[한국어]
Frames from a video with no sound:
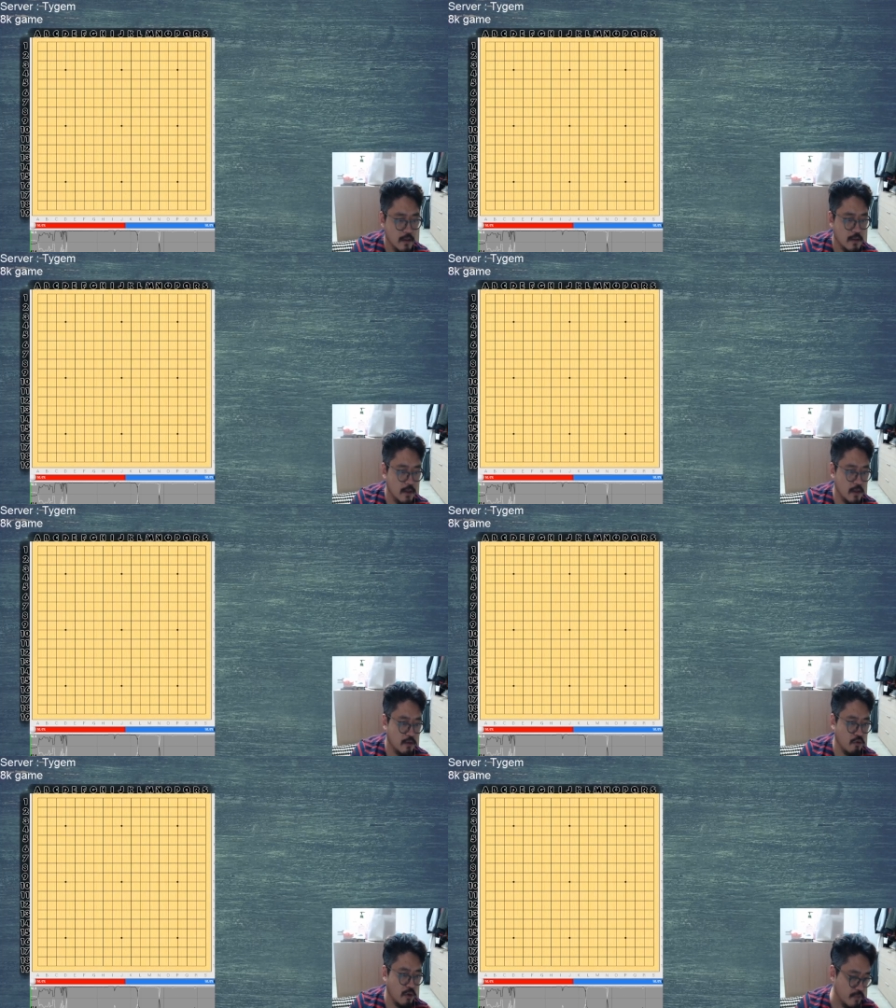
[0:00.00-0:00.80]
네,
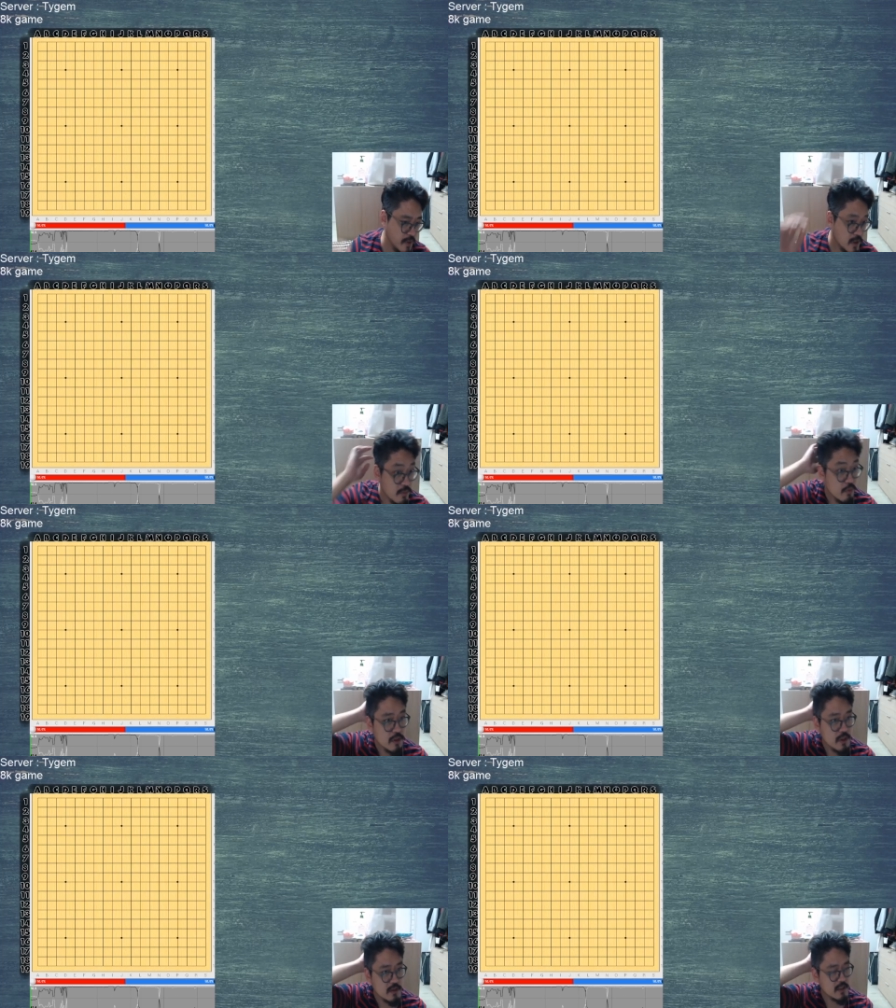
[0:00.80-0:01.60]
또 한편의
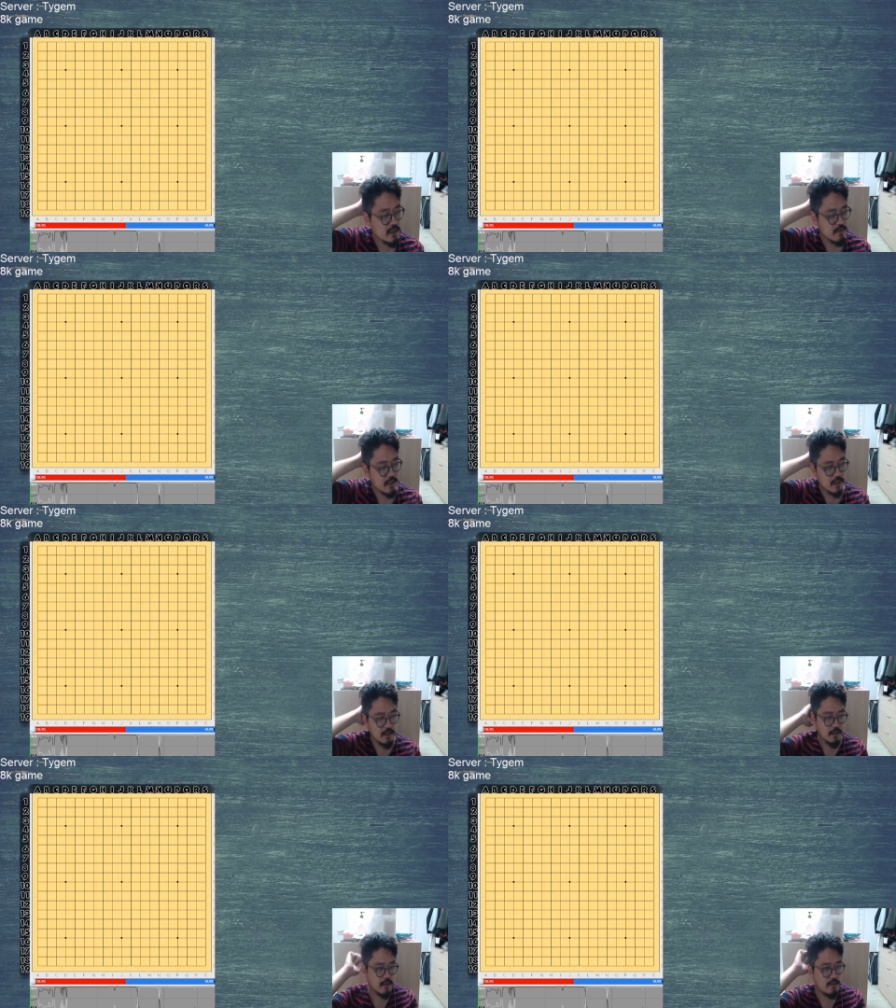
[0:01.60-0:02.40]
복귀 영상입니다.
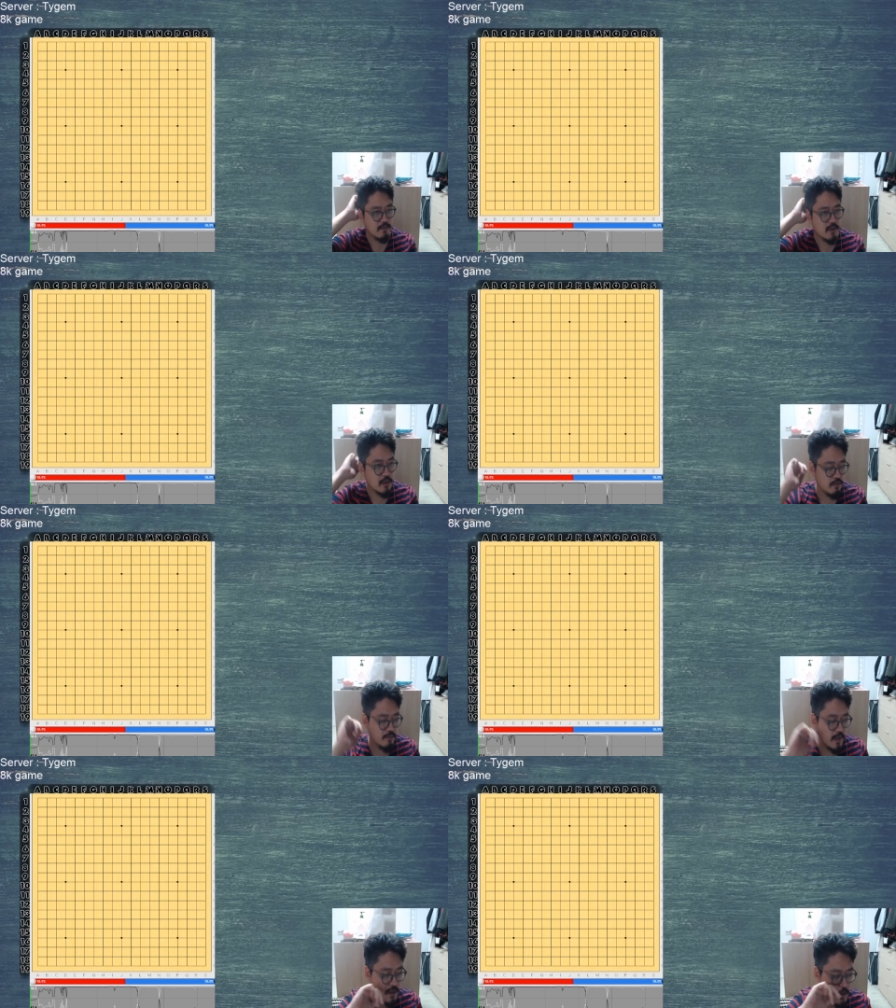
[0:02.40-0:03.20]
예, 이번에도
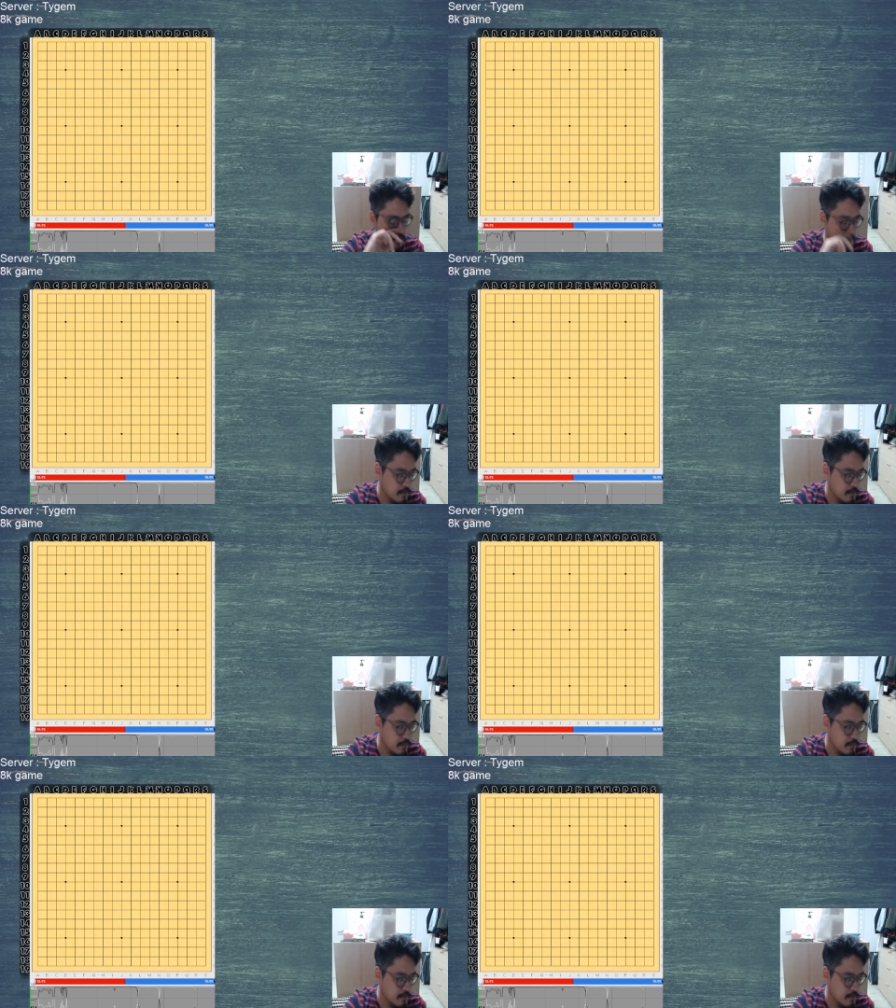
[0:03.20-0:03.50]
8급